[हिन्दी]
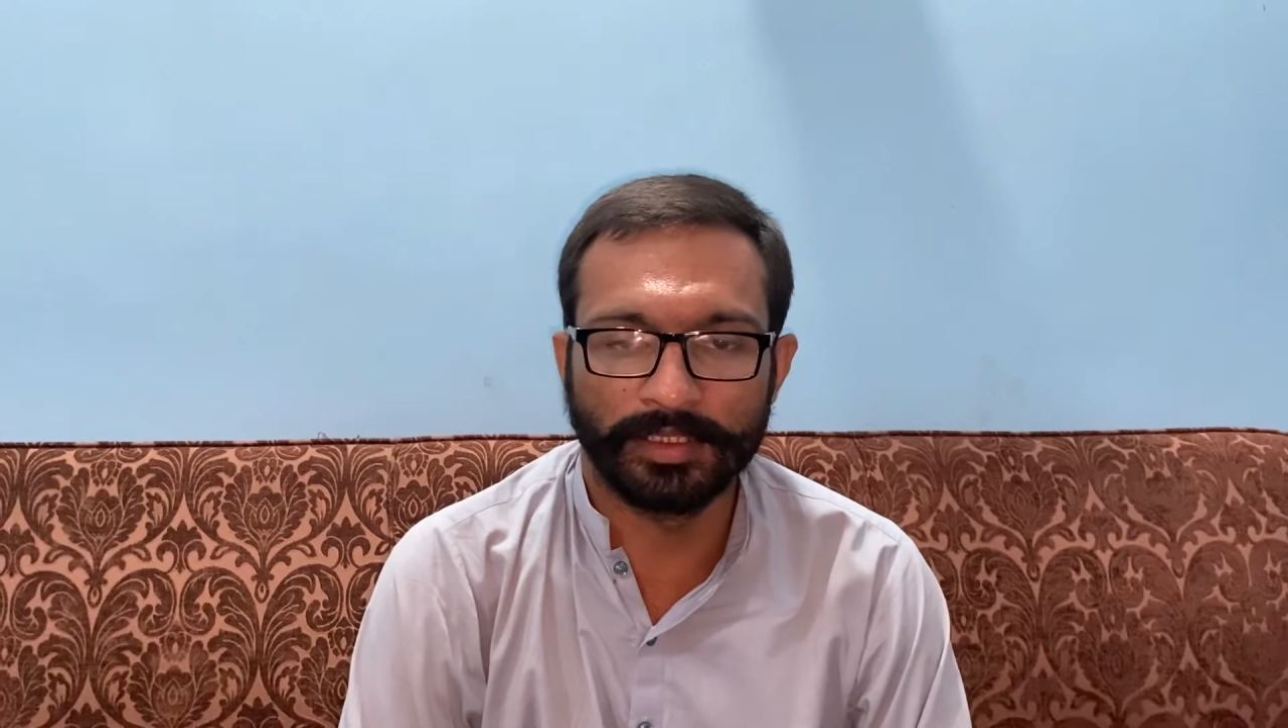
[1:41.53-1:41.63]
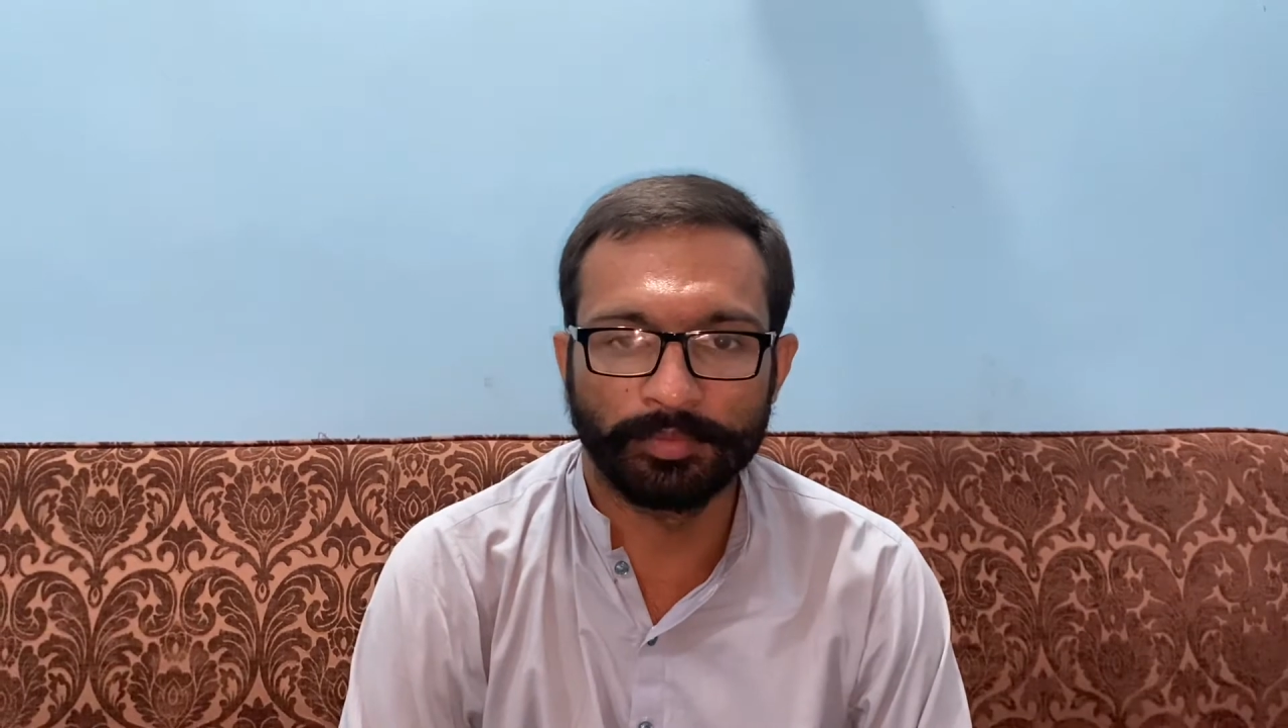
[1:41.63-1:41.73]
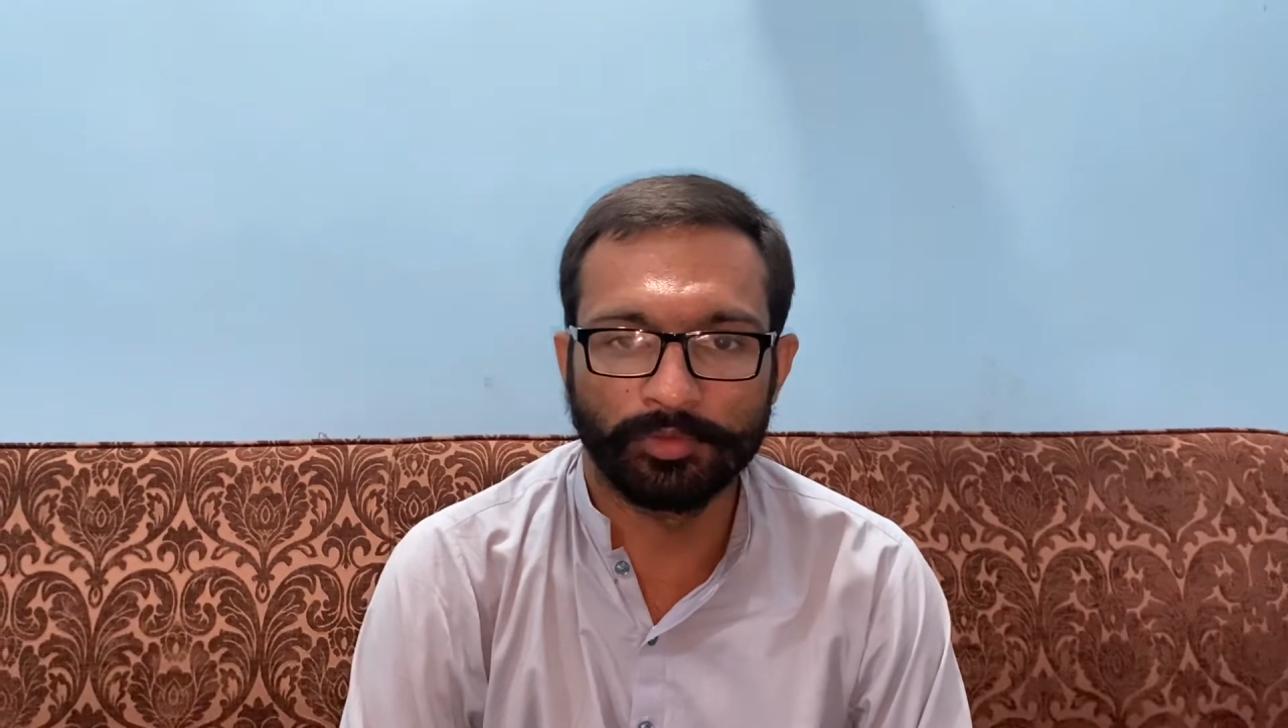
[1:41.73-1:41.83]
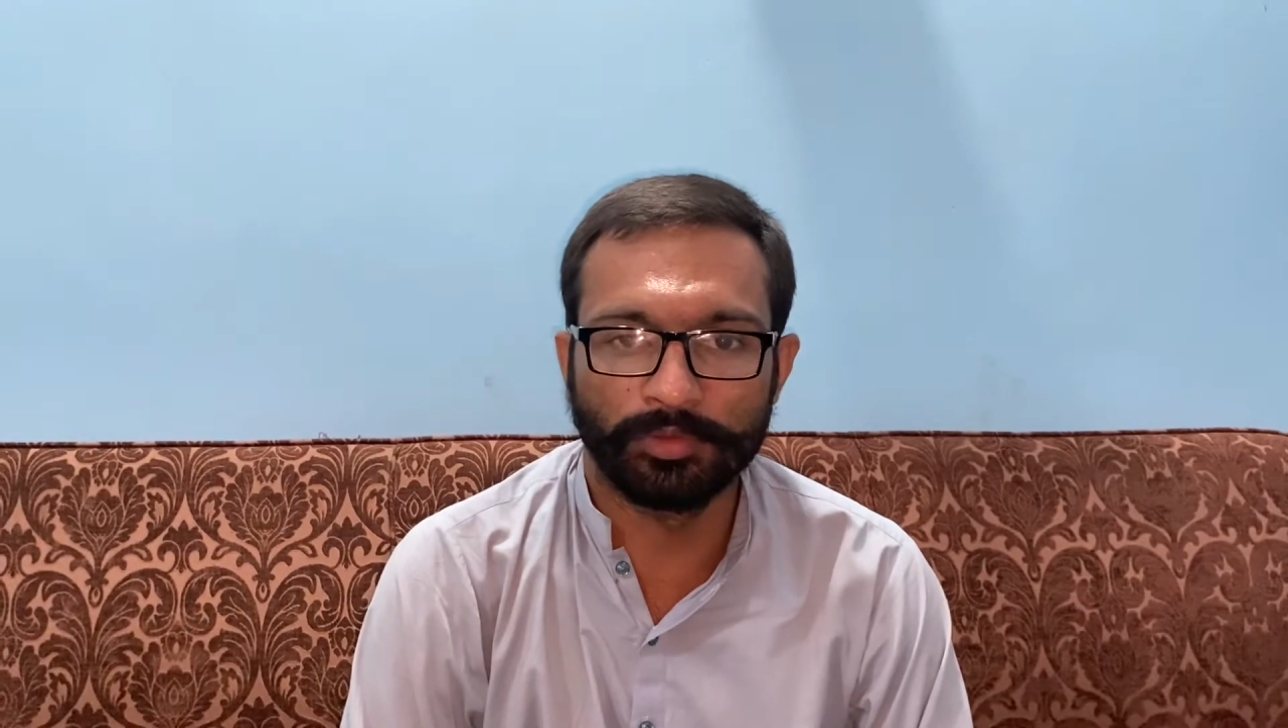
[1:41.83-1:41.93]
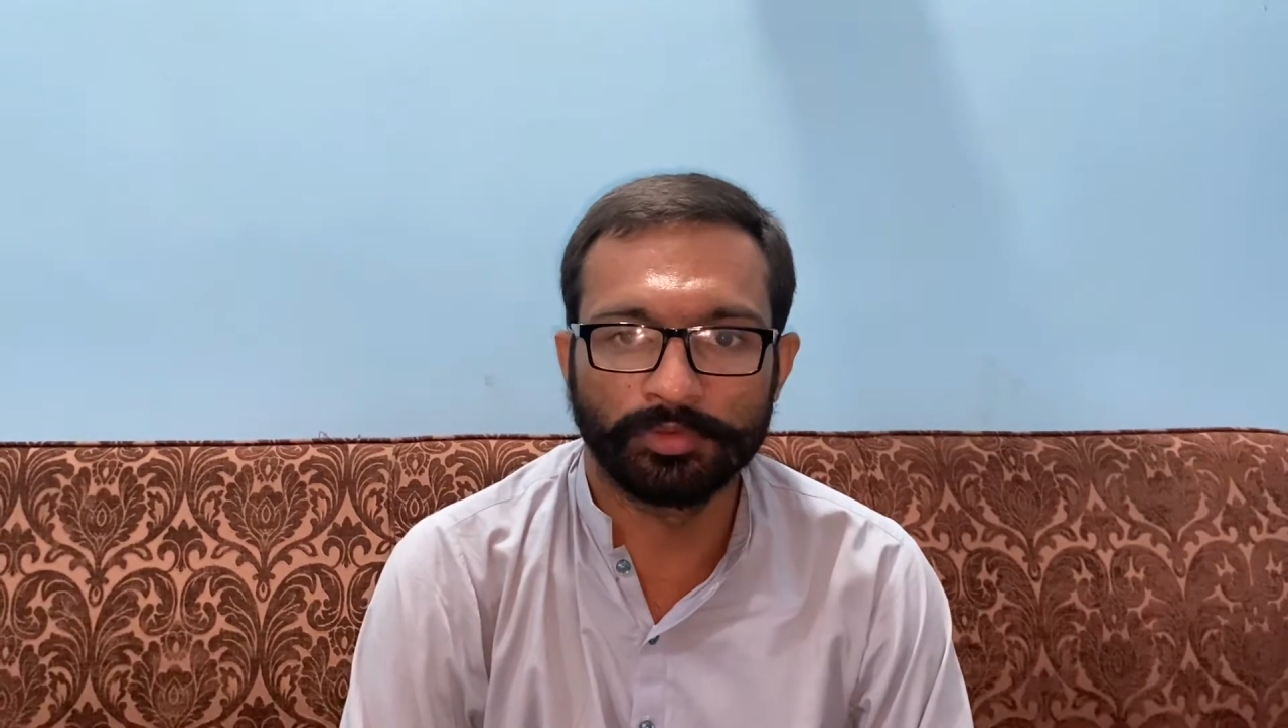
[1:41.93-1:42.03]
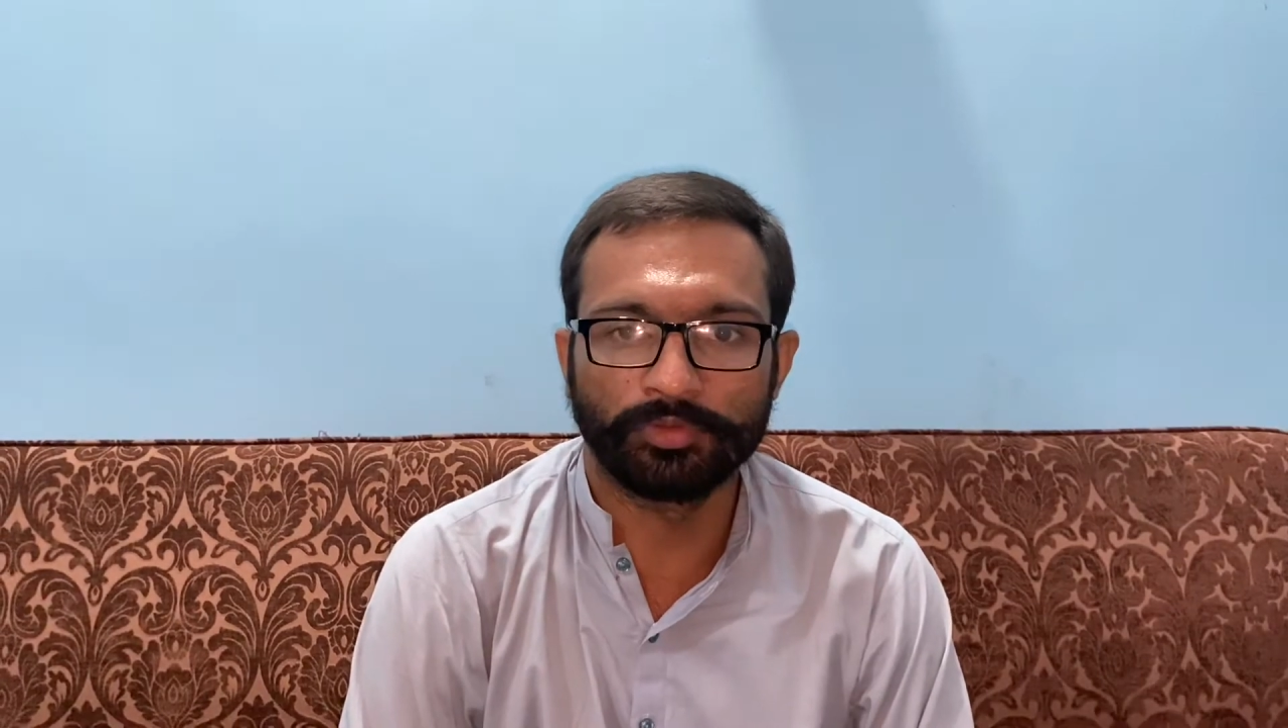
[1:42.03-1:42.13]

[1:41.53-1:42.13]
आपको